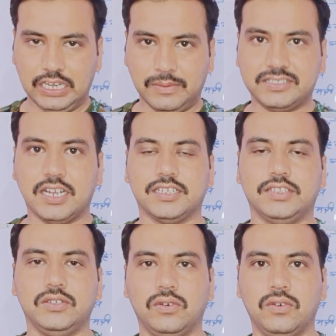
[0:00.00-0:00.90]
नमस्कार
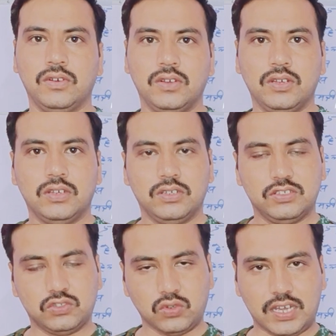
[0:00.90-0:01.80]
साथियों
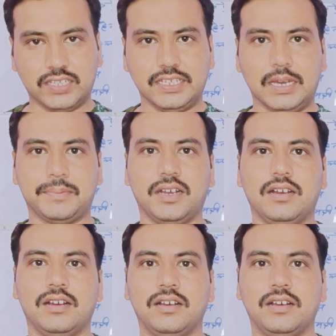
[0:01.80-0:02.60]
स्वागत है आपका